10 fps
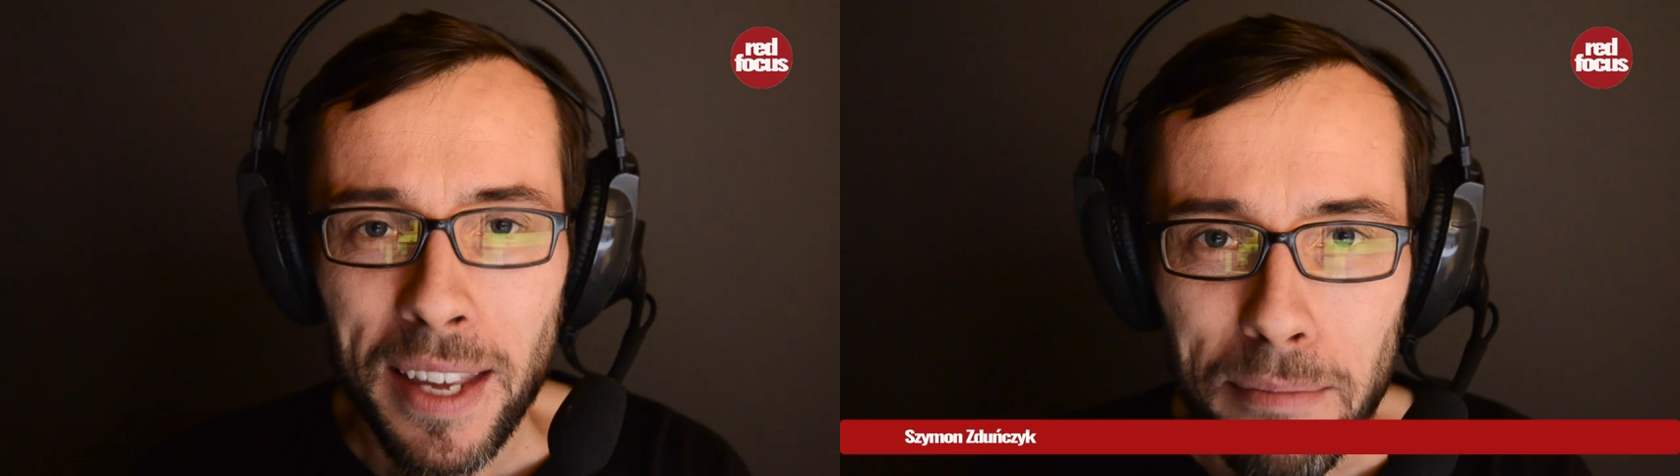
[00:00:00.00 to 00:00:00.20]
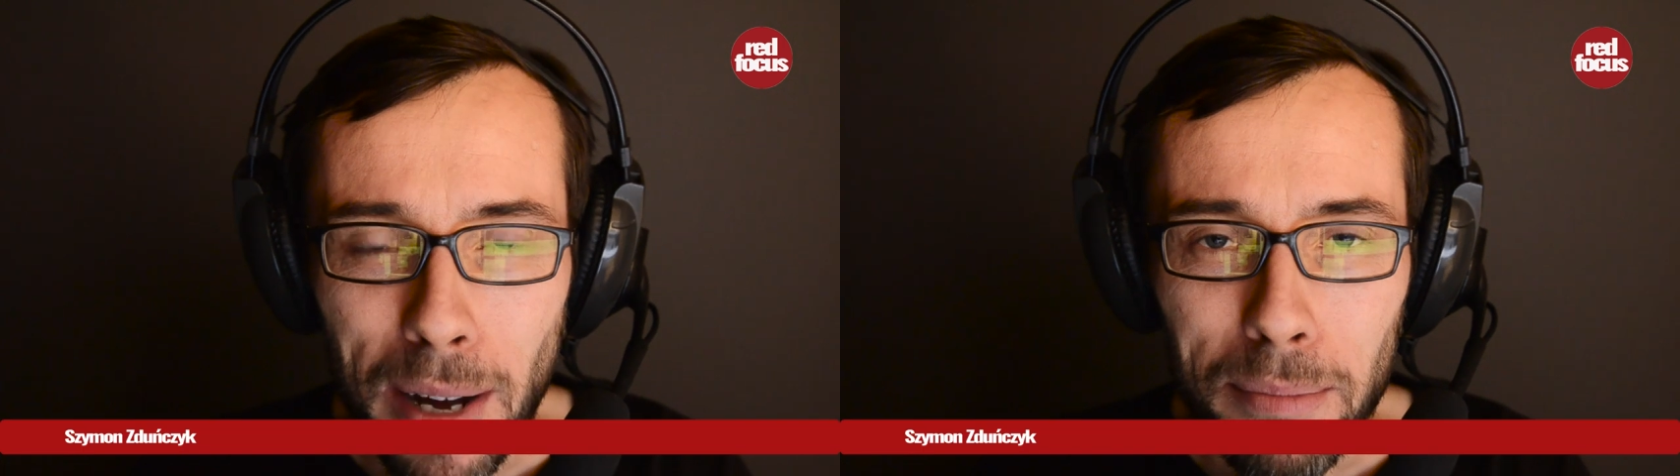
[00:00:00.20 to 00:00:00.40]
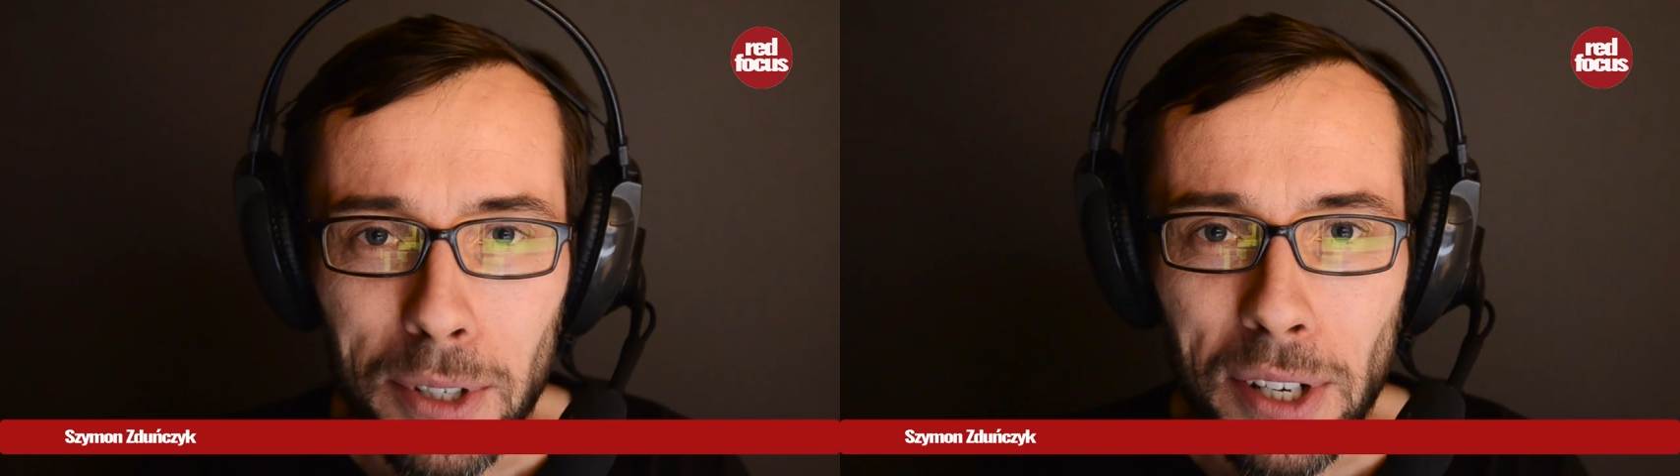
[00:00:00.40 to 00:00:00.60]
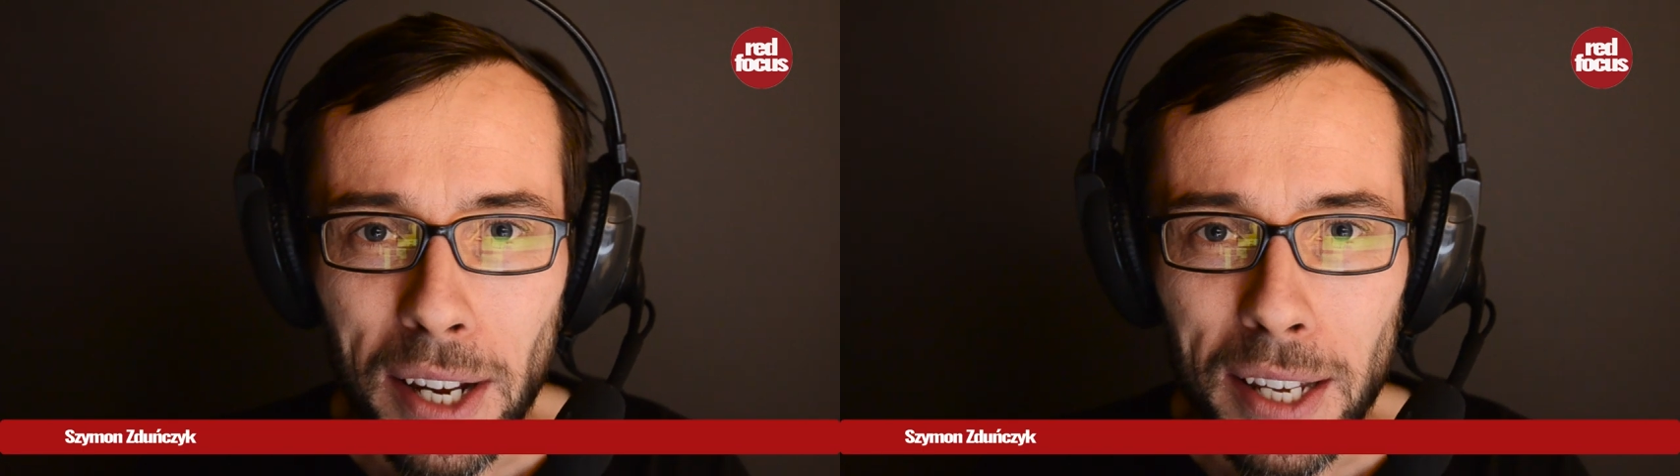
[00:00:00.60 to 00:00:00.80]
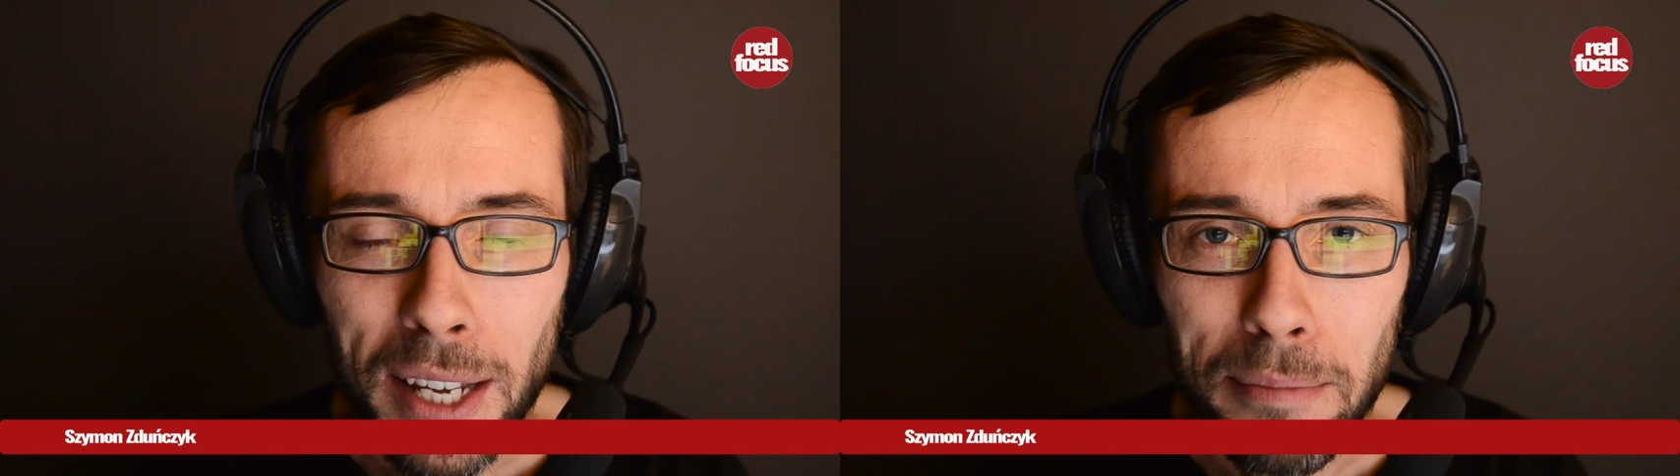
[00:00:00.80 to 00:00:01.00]
Mam
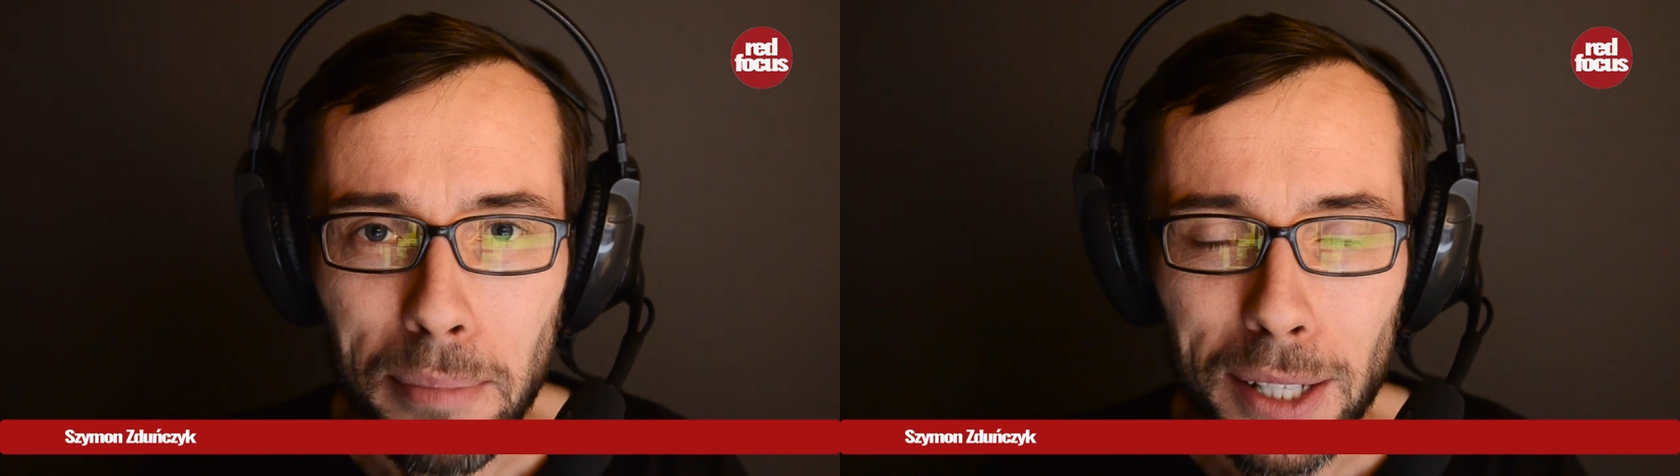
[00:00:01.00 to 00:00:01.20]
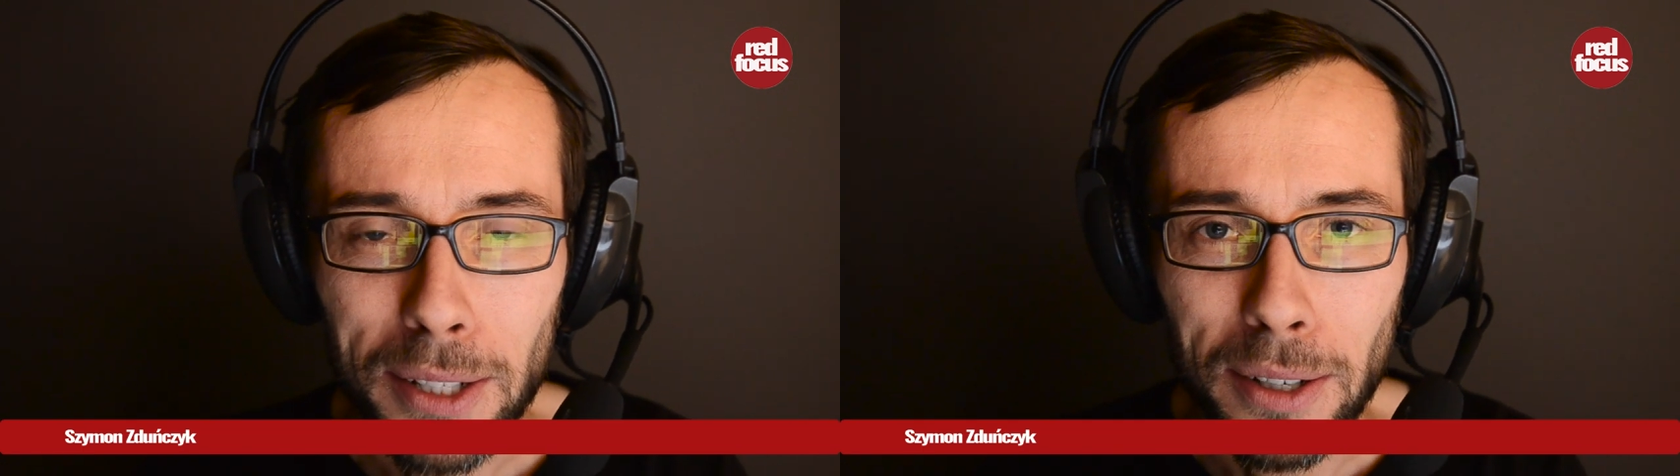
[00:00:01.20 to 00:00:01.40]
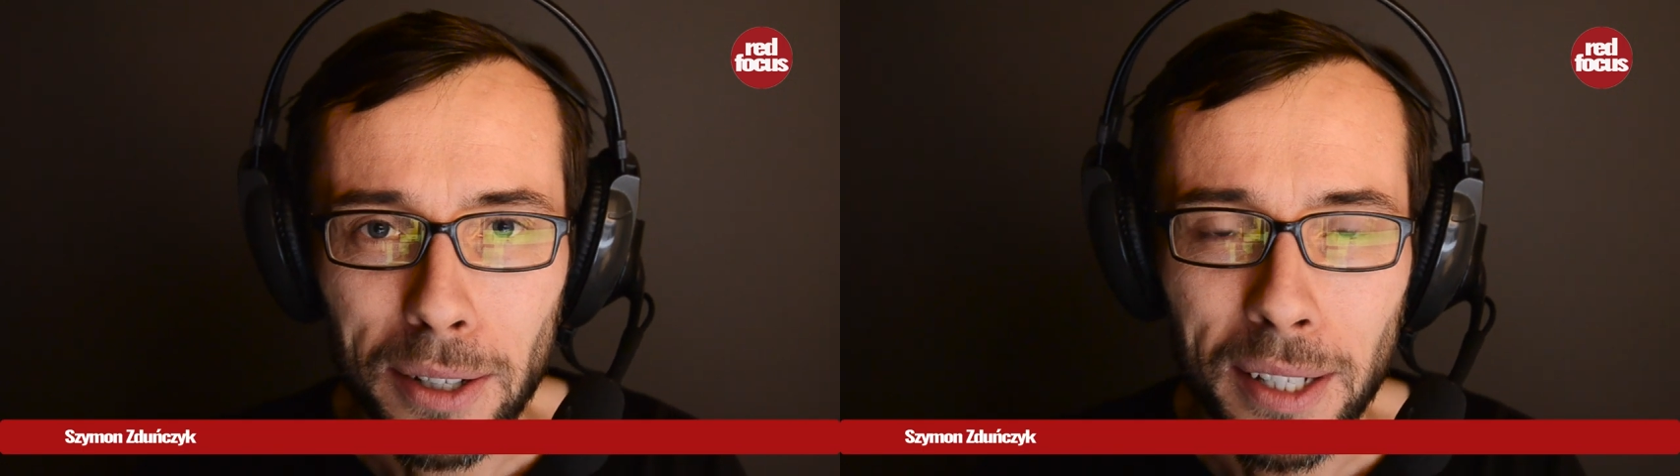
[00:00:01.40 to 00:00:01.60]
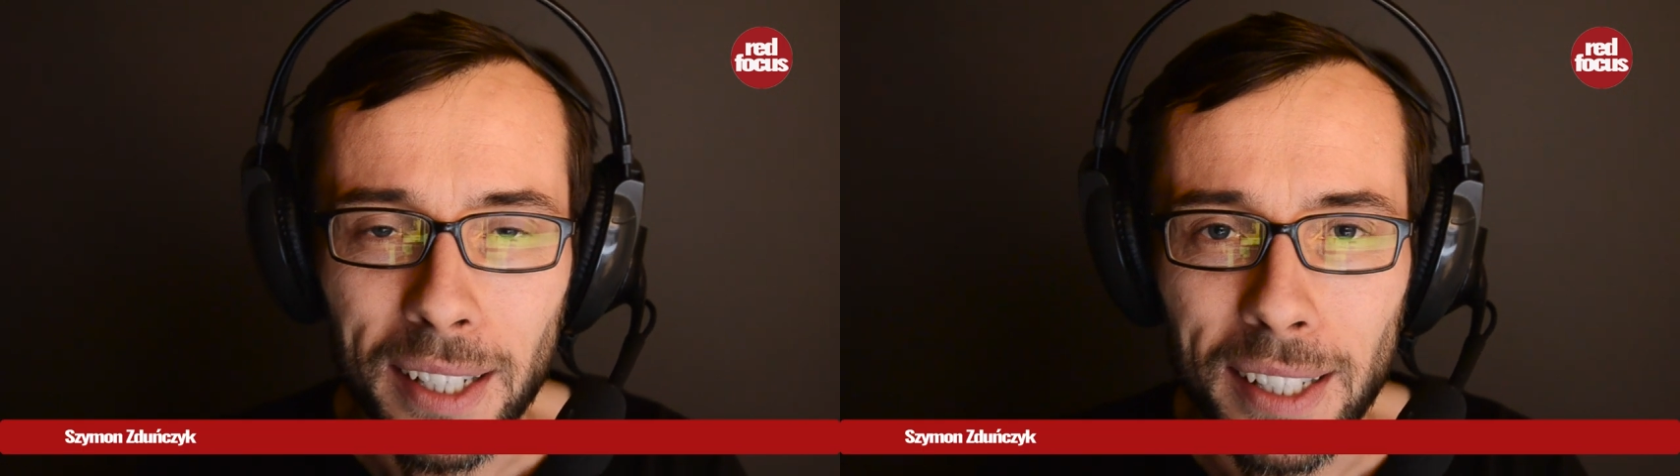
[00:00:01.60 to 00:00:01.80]
dzisiaj bardzo e,